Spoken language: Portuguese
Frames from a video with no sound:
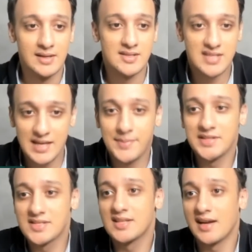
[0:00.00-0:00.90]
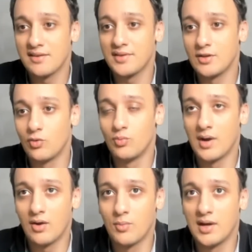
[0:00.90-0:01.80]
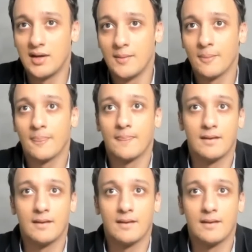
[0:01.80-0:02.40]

sempre descrevem uma, uma,